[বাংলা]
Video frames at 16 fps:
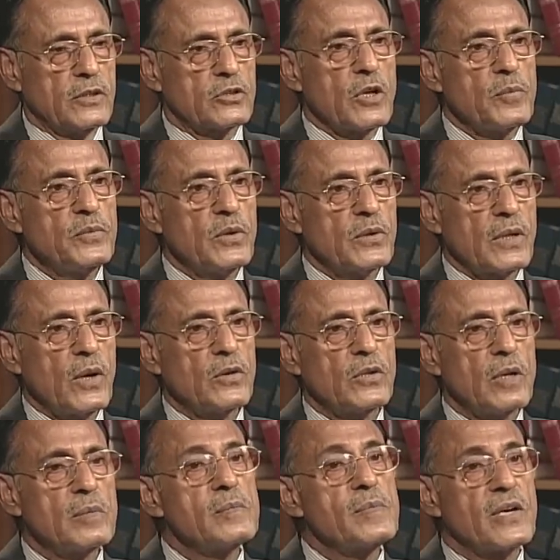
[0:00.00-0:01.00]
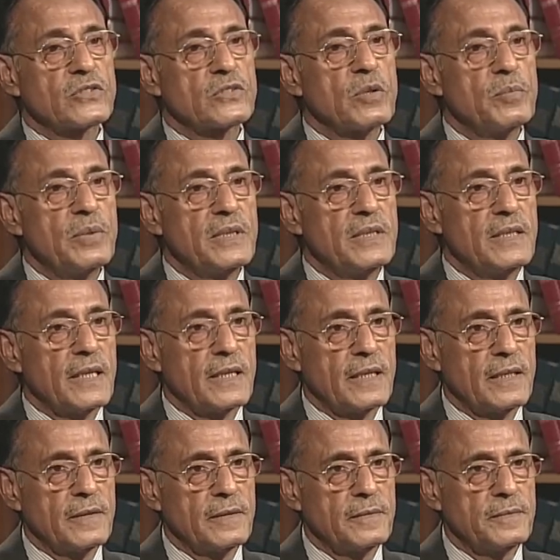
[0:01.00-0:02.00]
স্বপ্নটা হতে হবে বাস্তবভিত্তিক
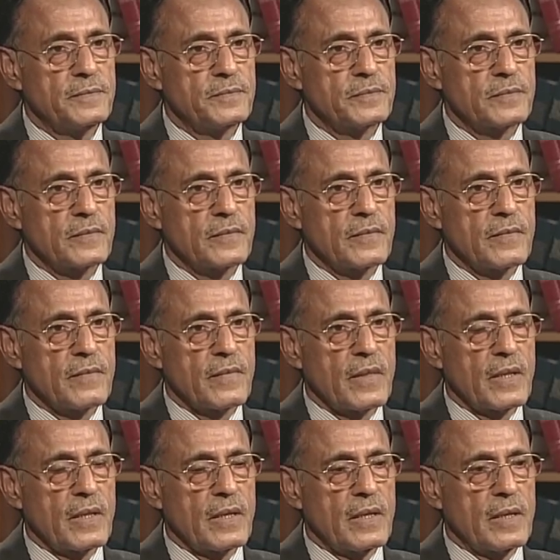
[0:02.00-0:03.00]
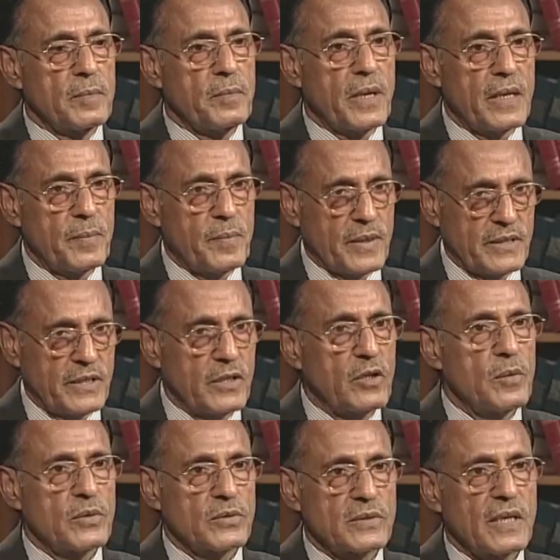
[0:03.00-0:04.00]
পারিপার্শ্বিক
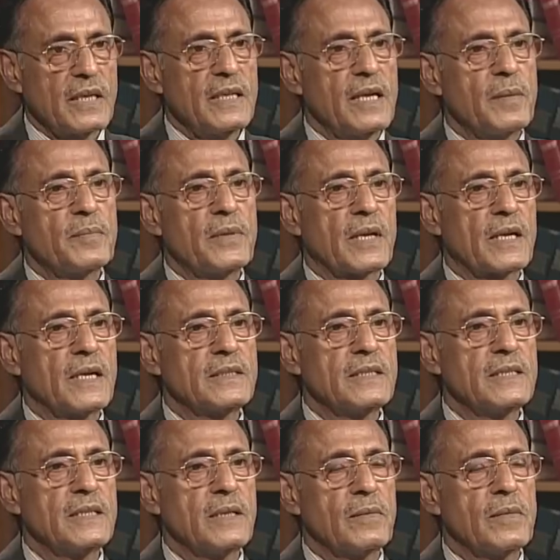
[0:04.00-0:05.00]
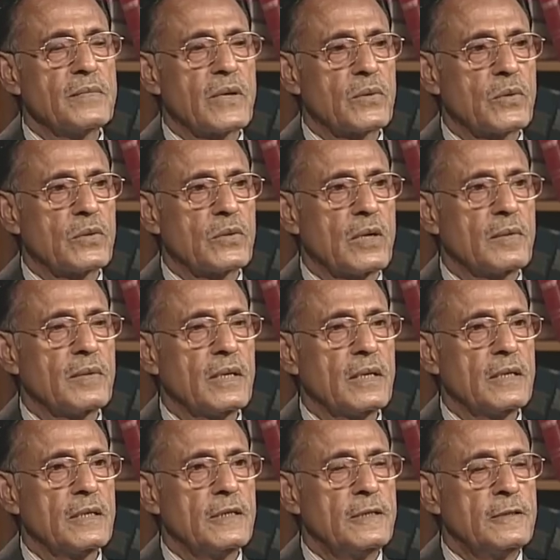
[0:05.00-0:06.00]
অবস্থা নিয়ে আপনাকে চিন্তাভাবনা করতে হবে
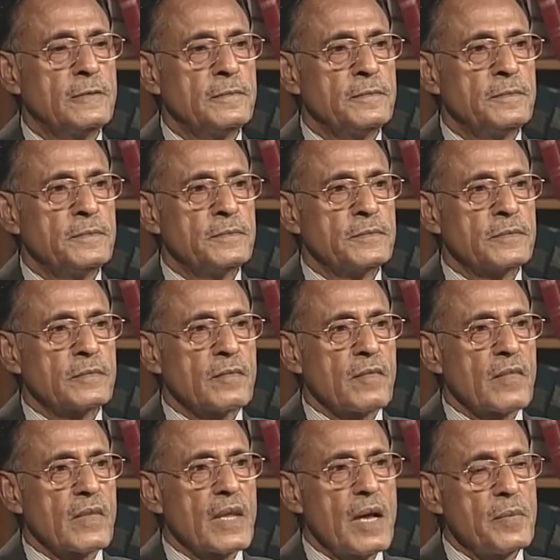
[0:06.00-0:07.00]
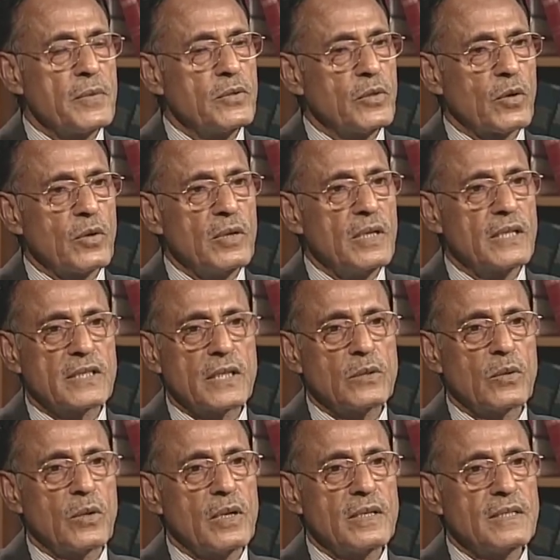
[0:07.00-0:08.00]
আপনি যখন
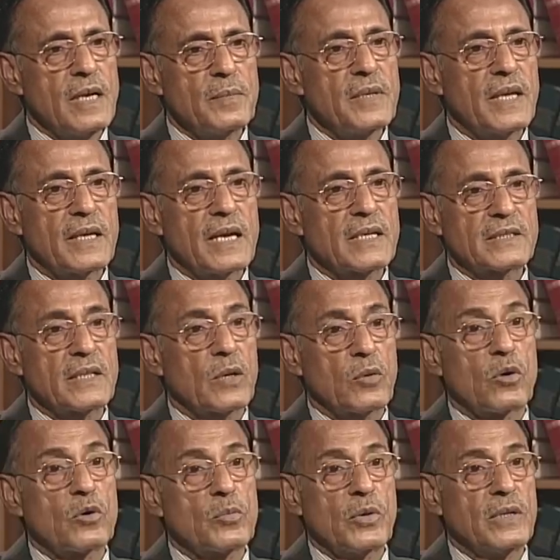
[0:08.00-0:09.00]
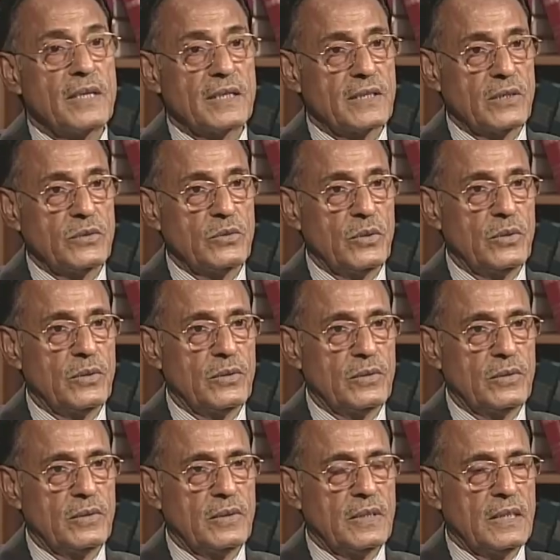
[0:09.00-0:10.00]
নিশ্চিত হলেন যে আমি এই কাজটা করবো এই দেশের জন্য
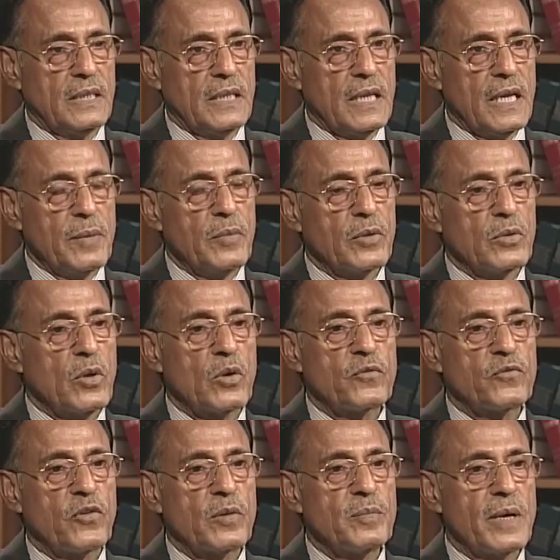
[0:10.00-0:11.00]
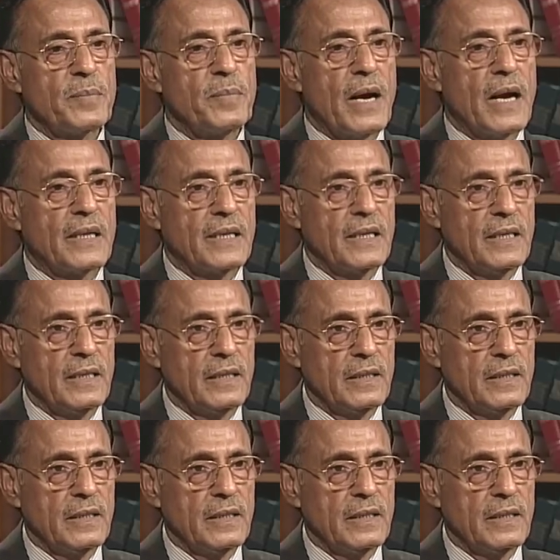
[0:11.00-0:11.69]
এবং নট ফর মাই পার্টি